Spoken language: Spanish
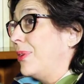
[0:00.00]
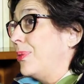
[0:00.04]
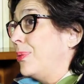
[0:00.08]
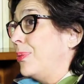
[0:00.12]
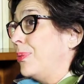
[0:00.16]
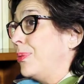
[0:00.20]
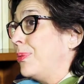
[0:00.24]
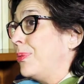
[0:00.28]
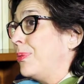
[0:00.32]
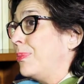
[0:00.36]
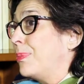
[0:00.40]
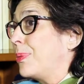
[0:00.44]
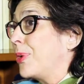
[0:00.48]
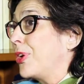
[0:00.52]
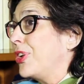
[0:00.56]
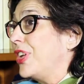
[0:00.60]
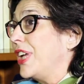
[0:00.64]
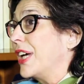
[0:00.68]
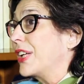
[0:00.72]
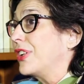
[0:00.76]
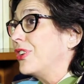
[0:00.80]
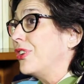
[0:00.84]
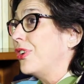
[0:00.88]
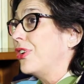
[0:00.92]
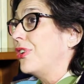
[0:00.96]
un
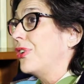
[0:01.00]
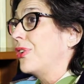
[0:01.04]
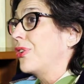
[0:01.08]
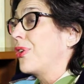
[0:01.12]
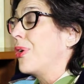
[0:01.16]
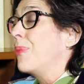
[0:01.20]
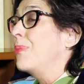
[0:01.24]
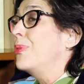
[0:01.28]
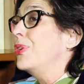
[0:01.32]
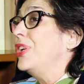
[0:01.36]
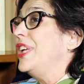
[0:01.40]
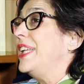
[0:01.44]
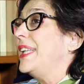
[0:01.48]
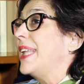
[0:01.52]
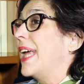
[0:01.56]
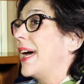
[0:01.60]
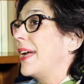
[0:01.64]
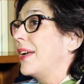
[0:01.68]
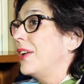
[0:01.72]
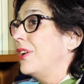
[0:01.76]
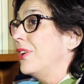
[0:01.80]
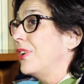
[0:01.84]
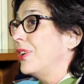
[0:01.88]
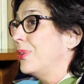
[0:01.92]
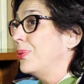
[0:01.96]
proyecto
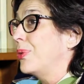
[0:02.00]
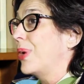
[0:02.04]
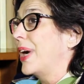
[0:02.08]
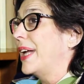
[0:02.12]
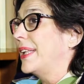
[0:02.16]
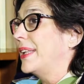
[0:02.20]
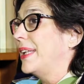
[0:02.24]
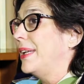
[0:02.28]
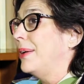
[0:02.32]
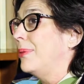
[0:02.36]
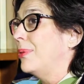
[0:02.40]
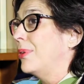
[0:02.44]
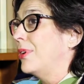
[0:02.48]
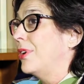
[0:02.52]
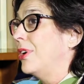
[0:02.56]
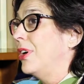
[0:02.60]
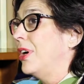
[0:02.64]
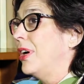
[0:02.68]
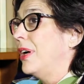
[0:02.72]
comunitario educativo